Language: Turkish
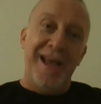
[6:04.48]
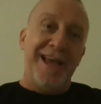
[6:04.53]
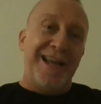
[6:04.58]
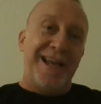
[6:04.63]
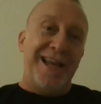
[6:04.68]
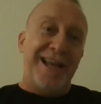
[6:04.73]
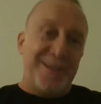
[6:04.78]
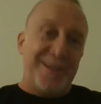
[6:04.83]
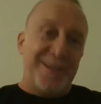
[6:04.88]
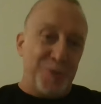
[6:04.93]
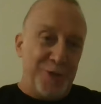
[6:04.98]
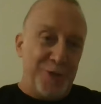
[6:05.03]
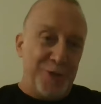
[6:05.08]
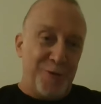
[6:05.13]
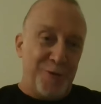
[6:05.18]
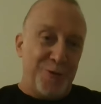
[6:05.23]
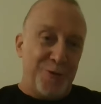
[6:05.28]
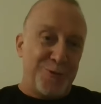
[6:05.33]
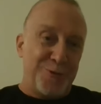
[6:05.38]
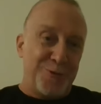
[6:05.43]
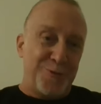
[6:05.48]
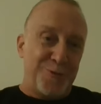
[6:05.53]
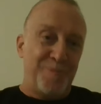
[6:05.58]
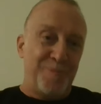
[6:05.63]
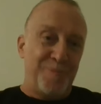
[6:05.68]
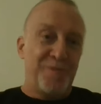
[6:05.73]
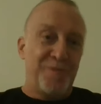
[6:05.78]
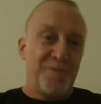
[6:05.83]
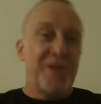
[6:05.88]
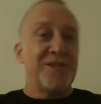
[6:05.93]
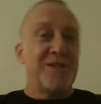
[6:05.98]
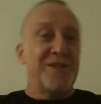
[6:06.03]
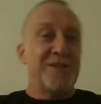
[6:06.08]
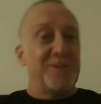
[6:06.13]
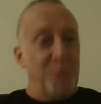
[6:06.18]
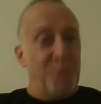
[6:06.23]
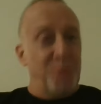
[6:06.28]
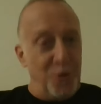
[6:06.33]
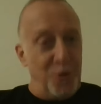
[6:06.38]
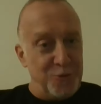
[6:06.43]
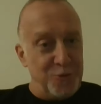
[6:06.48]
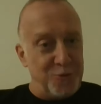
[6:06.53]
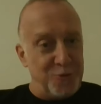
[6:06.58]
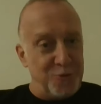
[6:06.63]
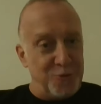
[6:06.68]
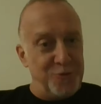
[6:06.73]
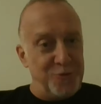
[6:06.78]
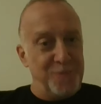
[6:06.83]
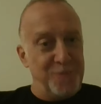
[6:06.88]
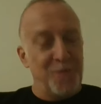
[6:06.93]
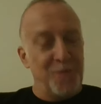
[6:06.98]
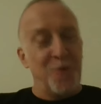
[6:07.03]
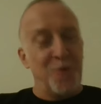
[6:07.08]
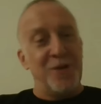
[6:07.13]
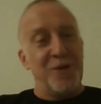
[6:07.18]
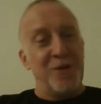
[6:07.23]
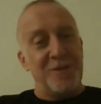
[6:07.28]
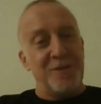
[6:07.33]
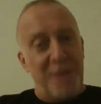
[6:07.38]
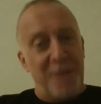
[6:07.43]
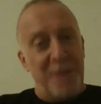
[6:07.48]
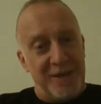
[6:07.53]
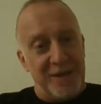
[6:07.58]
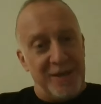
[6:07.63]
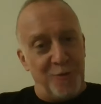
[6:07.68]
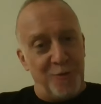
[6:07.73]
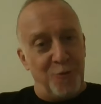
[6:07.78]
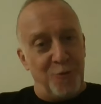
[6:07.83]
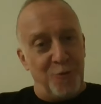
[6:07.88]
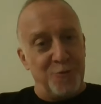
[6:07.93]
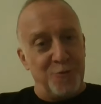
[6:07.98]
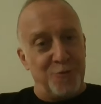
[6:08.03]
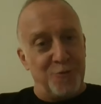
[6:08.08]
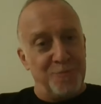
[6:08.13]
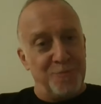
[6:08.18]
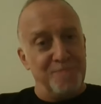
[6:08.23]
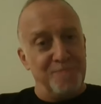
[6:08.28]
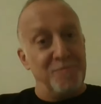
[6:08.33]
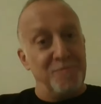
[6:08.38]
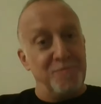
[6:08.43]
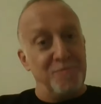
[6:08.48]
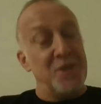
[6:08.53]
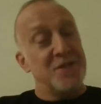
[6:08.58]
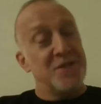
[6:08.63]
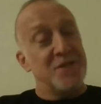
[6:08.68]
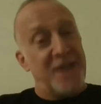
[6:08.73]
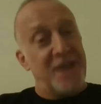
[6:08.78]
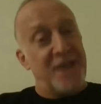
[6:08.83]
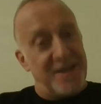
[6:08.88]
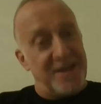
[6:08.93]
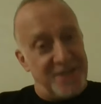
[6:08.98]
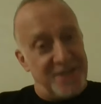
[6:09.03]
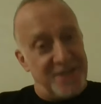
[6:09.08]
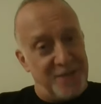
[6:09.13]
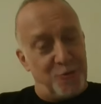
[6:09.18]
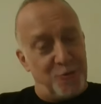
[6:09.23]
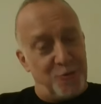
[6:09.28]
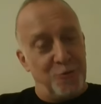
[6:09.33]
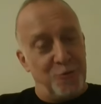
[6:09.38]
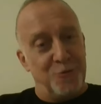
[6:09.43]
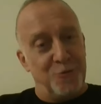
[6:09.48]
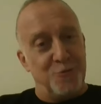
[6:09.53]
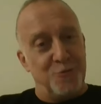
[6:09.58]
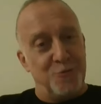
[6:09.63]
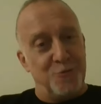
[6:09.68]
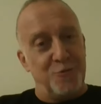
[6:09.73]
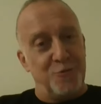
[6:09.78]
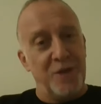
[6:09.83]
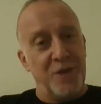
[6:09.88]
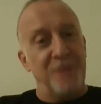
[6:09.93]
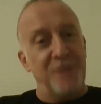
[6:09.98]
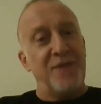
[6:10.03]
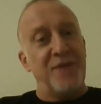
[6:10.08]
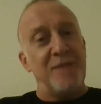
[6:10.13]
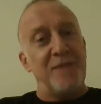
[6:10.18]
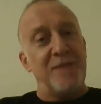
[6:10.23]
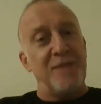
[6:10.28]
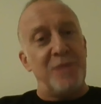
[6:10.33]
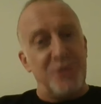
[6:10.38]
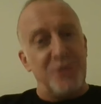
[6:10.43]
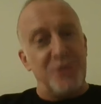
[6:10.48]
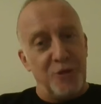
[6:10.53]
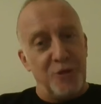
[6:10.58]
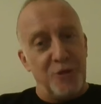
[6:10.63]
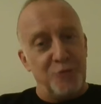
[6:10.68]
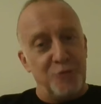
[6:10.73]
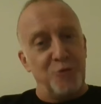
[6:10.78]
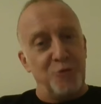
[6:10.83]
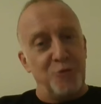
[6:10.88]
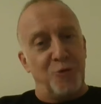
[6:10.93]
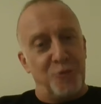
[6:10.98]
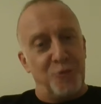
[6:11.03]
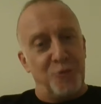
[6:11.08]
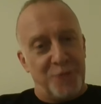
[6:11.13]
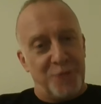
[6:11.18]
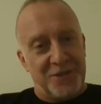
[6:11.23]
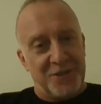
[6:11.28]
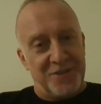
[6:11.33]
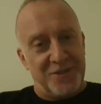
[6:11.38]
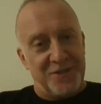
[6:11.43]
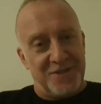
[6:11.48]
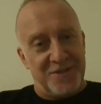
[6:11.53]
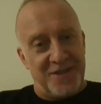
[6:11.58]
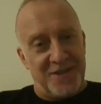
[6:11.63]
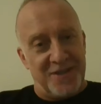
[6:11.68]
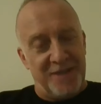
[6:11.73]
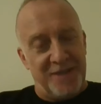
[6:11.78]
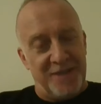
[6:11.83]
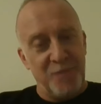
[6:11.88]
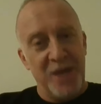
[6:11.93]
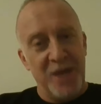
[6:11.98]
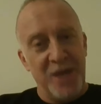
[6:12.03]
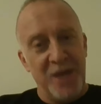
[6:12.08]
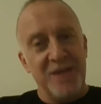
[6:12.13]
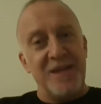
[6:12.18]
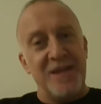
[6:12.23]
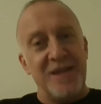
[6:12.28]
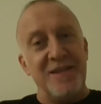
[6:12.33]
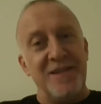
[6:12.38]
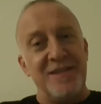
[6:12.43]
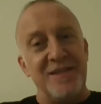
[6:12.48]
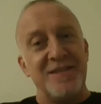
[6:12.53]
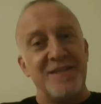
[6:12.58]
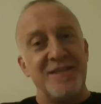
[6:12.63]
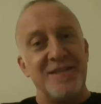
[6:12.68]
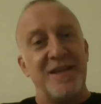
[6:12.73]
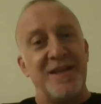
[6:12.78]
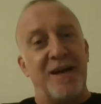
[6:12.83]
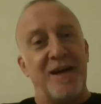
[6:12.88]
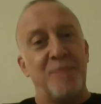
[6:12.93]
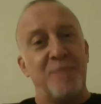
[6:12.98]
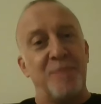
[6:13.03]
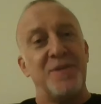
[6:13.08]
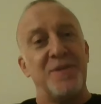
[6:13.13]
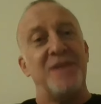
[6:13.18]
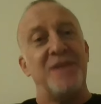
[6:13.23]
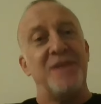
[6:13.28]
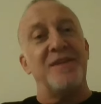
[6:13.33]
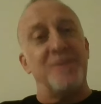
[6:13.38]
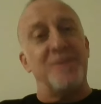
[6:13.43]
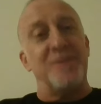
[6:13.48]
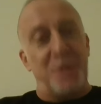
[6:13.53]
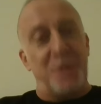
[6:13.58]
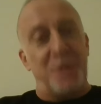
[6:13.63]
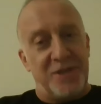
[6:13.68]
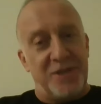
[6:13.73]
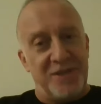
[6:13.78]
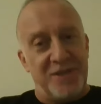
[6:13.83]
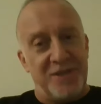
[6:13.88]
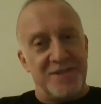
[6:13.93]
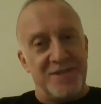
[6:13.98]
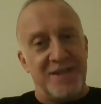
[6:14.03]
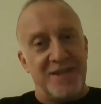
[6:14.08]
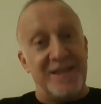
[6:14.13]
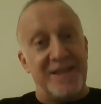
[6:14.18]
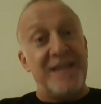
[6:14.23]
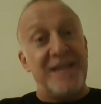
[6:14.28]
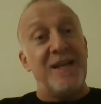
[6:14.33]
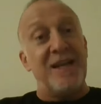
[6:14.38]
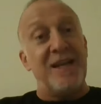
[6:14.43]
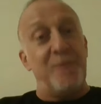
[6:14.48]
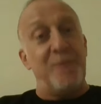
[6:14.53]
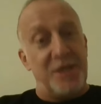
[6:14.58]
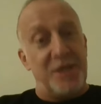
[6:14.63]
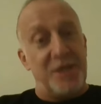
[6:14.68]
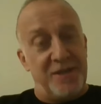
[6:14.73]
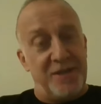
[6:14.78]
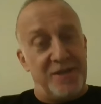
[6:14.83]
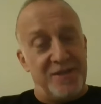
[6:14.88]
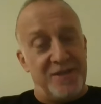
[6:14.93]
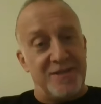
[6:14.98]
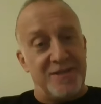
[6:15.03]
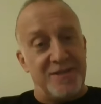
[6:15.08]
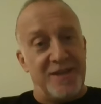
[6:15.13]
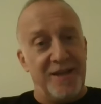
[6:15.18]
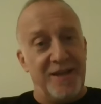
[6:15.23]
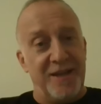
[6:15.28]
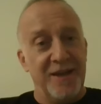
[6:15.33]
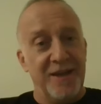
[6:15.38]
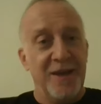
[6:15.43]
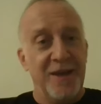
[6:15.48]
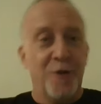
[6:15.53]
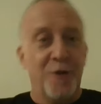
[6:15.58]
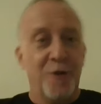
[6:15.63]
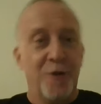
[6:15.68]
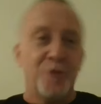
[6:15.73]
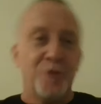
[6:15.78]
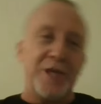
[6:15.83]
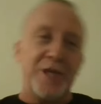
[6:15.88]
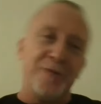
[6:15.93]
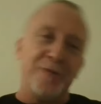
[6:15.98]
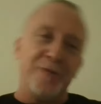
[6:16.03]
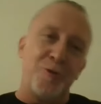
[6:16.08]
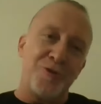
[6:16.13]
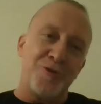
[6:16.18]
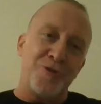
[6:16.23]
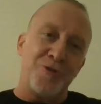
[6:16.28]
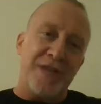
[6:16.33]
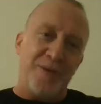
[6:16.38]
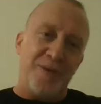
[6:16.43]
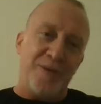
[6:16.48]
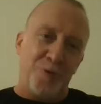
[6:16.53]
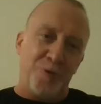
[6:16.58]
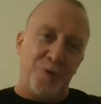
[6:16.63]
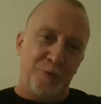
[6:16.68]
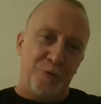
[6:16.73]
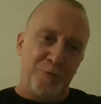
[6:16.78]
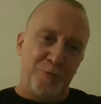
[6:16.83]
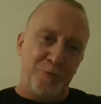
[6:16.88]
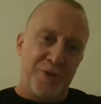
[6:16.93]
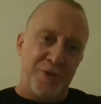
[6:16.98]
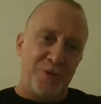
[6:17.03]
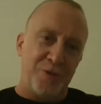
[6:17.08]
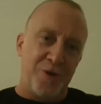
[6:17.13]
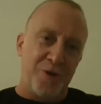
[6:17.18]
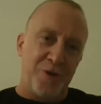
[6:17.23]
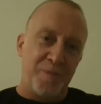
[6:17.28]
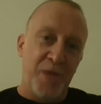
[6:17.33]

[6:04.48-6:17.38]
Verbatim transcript: Elektronik olsun, tıp olsun, öğretmenlik olsun, bilgisayar sektörü olsun. Efendim literatürü okumadığınızda, kendinizi update etmediğinizde, yenilemediğinizde o teknolojiler yok olup gidiyor.